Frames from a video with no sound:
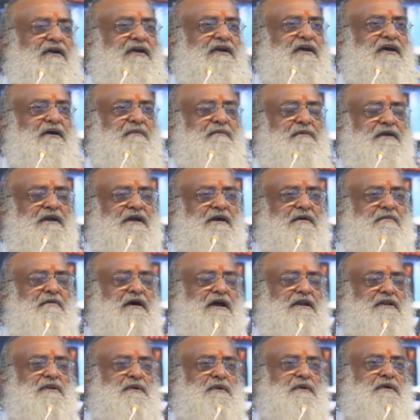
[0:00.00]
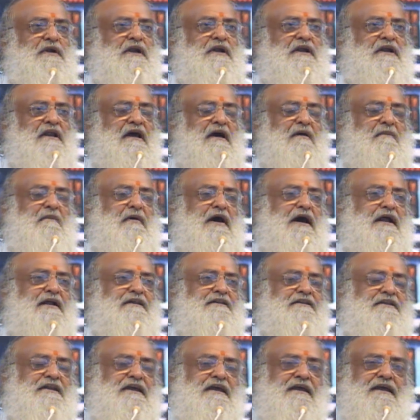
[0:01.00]
कभार तो डंडा मारती
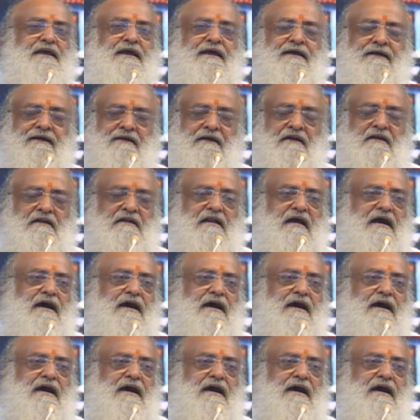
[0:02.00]
है गन्ना और